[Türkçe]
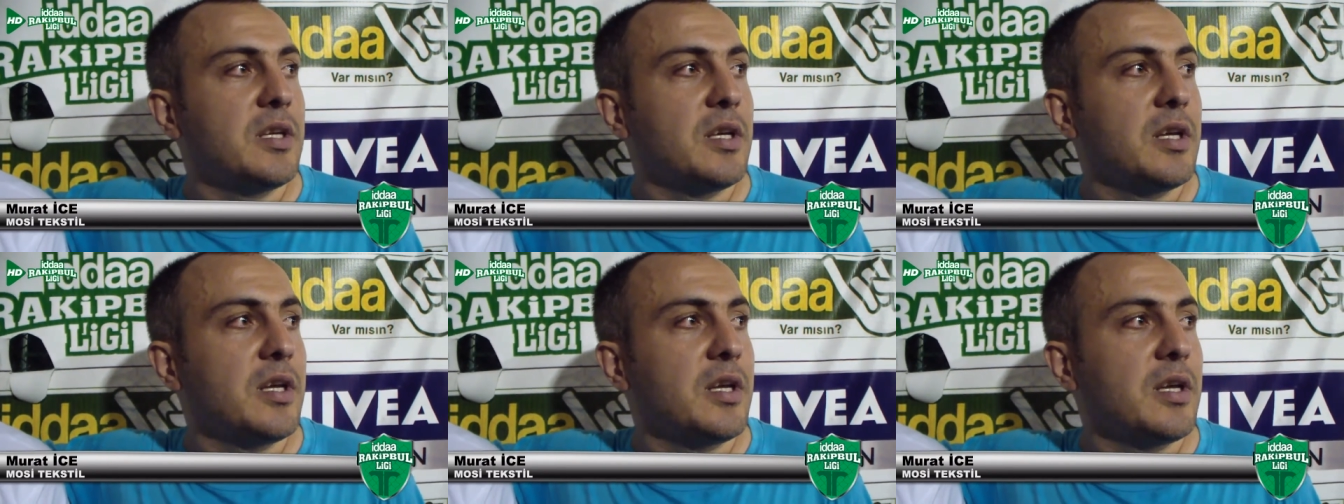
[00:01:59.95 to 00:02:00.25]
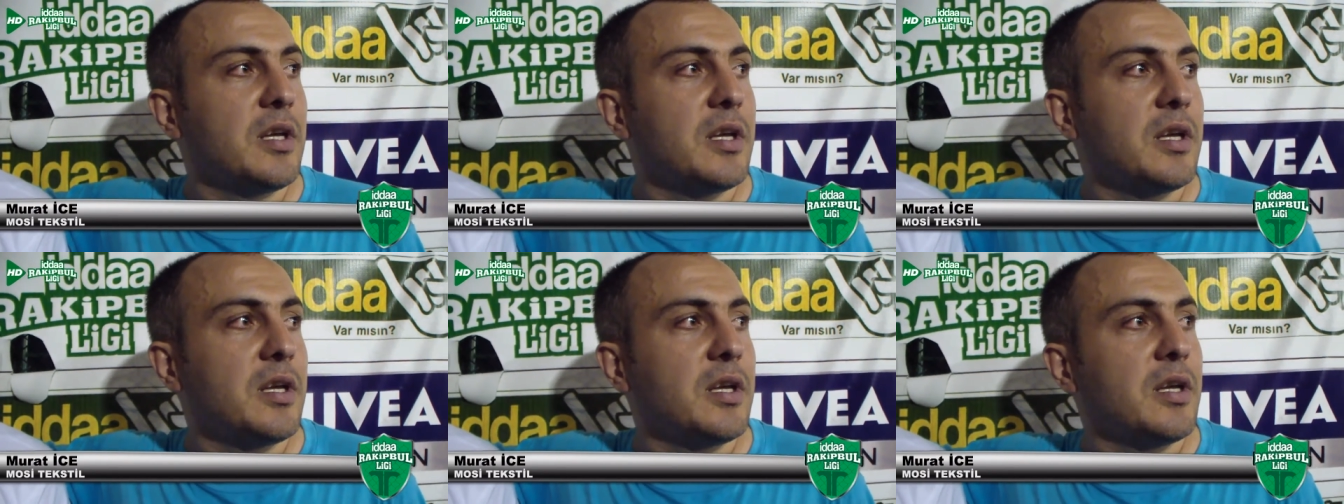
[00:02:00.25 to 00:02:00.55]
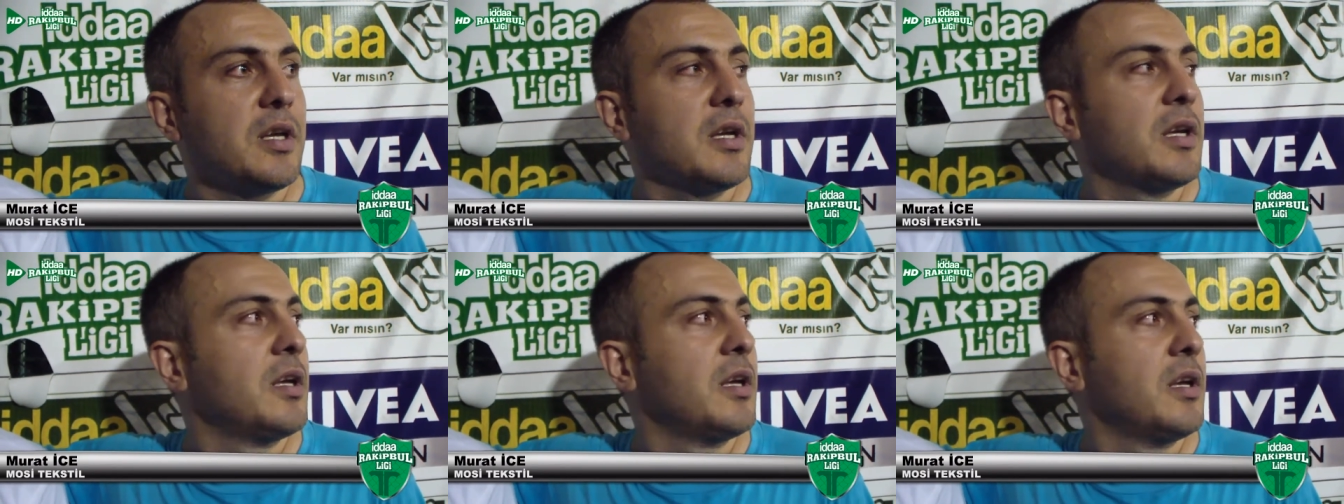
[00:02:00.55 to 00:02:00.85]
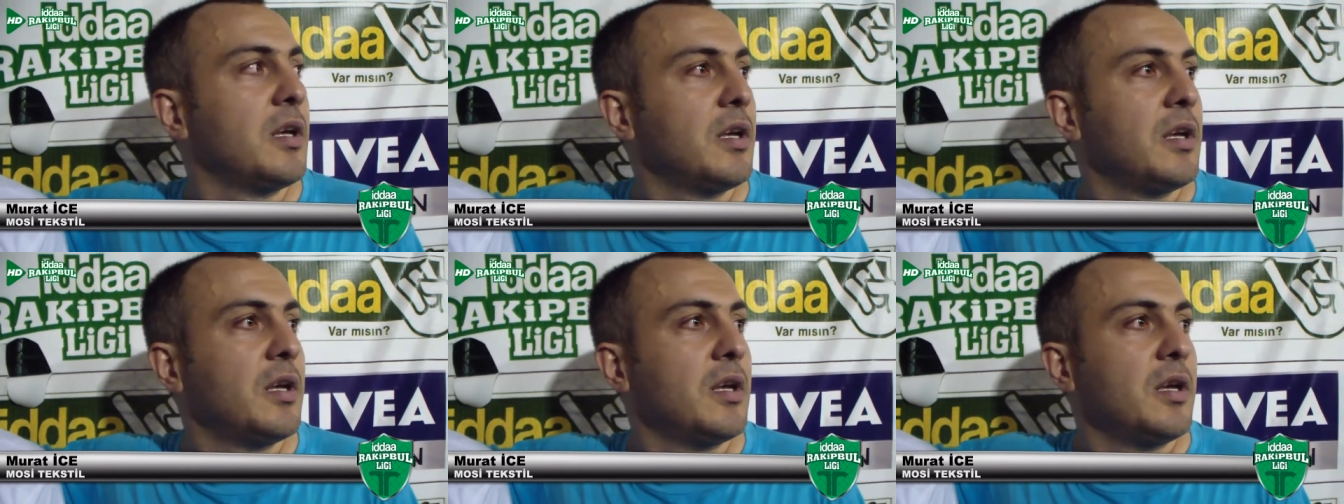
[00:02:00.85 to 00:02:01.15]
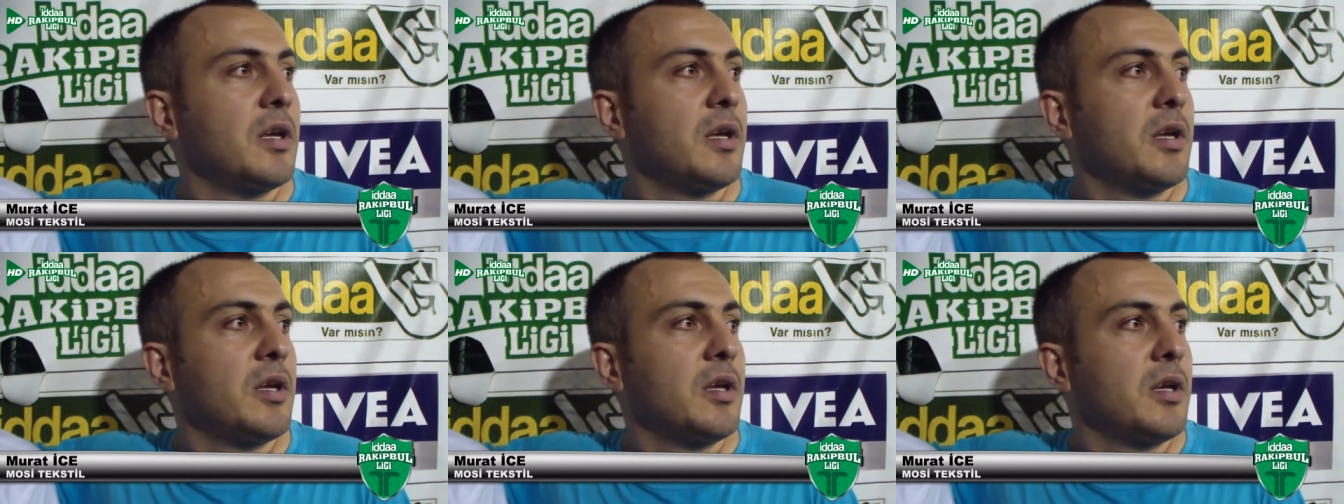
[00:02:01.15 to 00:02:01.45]
ee,
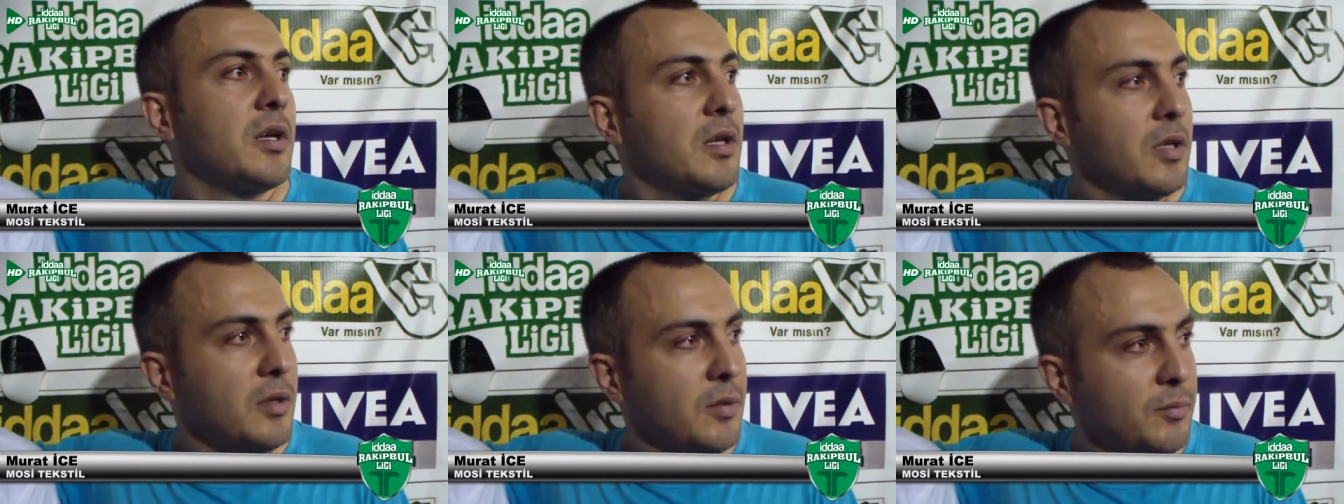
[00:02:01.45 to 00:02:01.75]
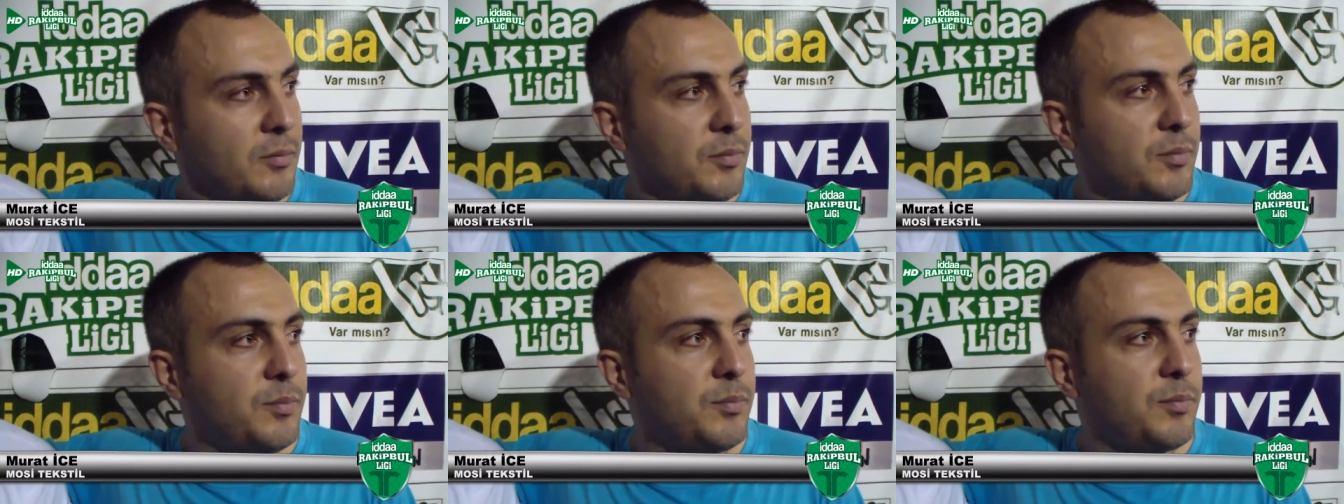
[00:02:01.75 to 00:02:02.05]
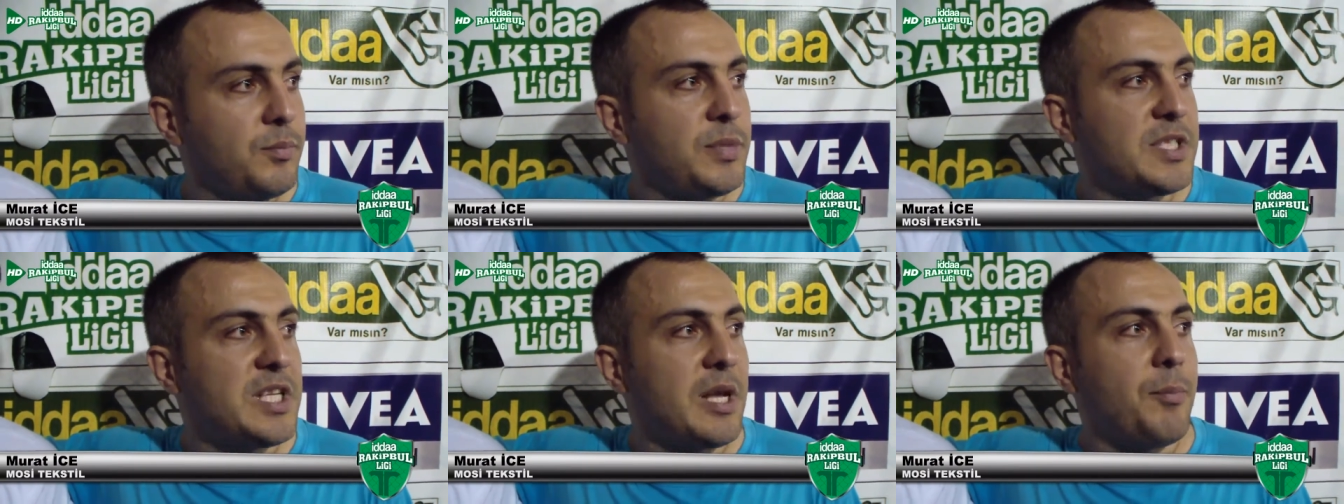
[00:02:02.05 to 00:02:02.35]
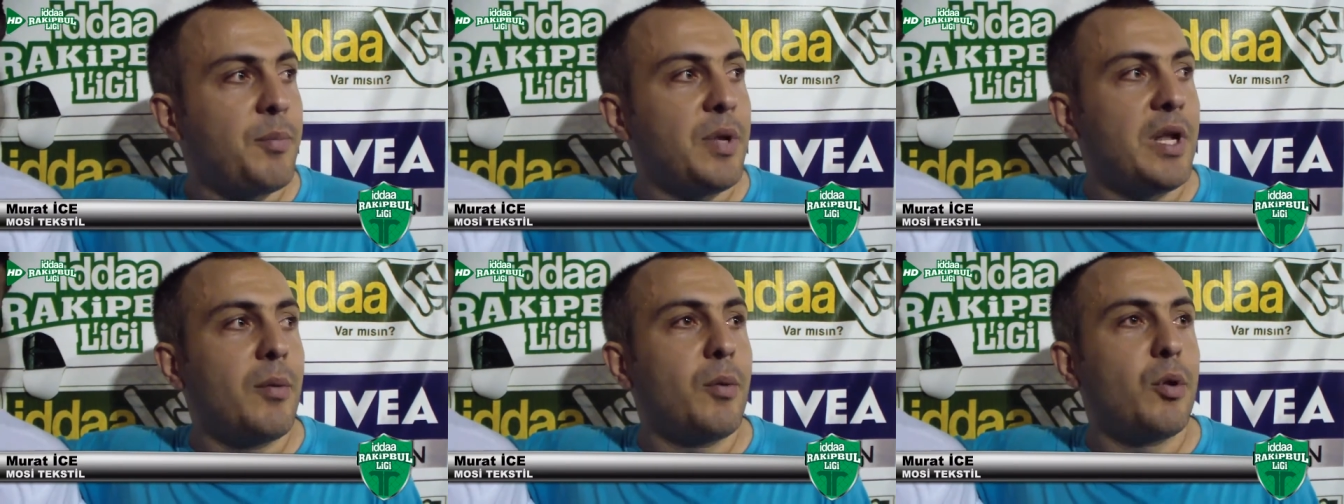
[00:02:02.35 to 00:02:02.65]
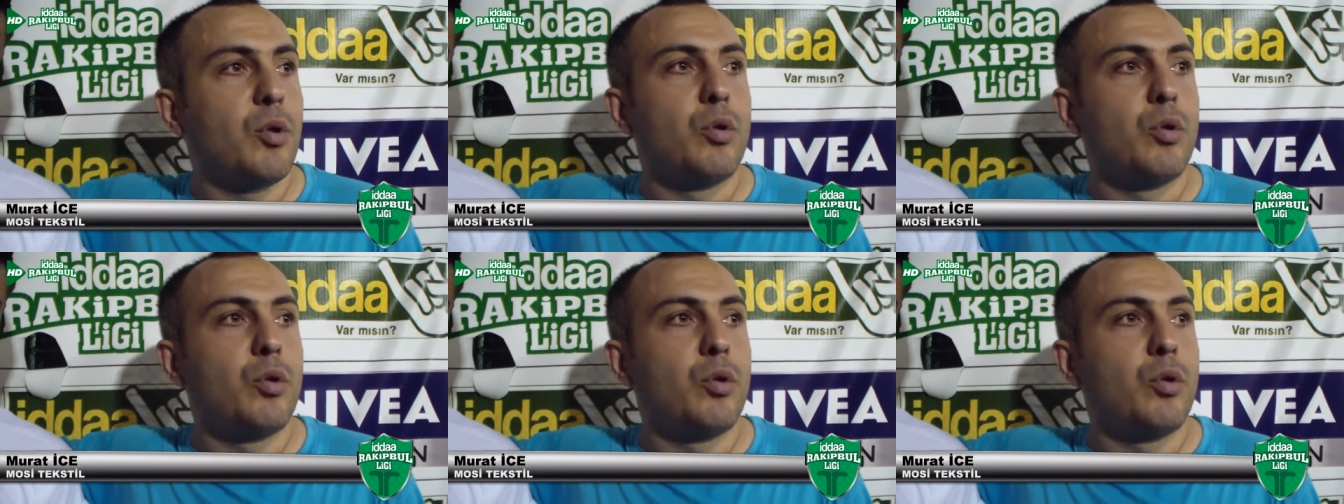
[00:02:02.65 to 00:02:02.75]
biz hep beraber